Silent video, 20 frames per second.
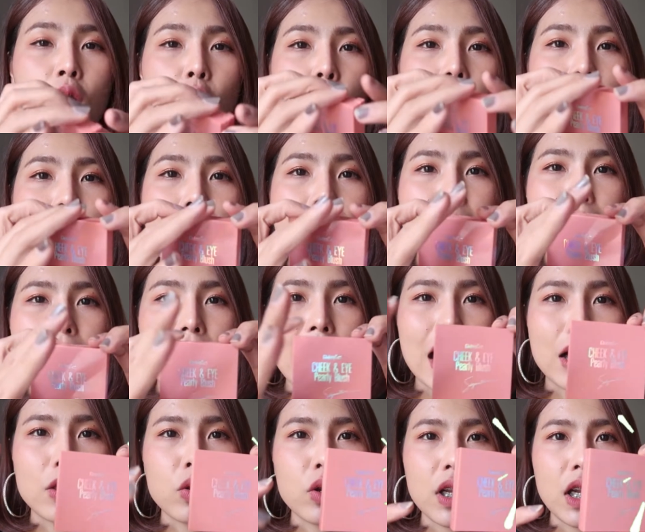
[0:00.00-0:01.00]
ตัวแรกนะ
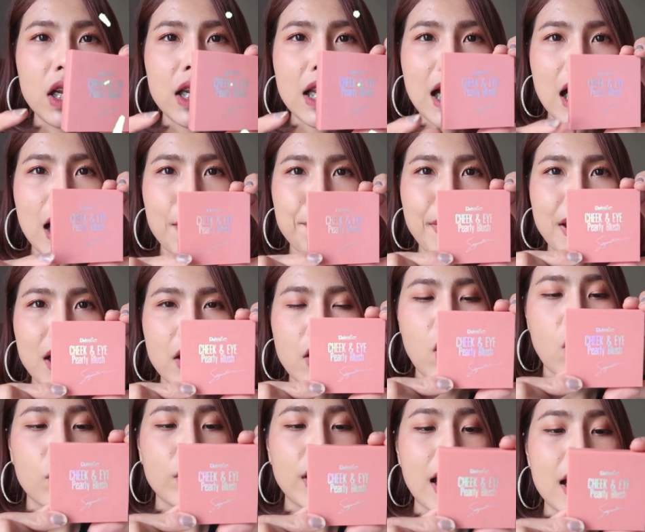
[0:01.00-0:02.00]
คะตัวนี้นะคะเป็นข
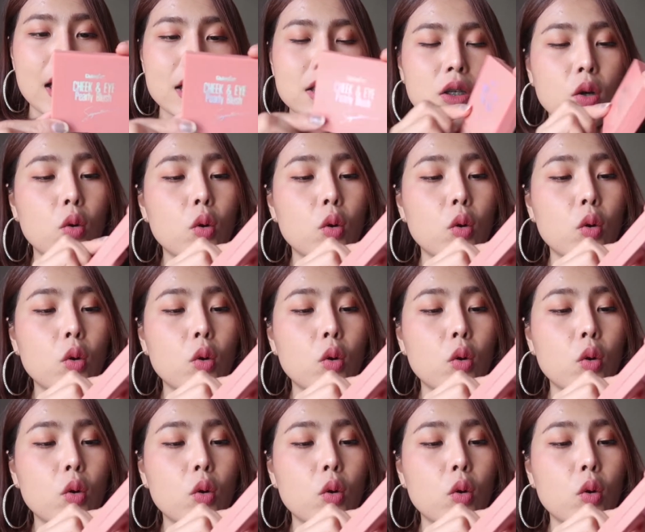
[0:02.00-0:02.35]
องไดโซ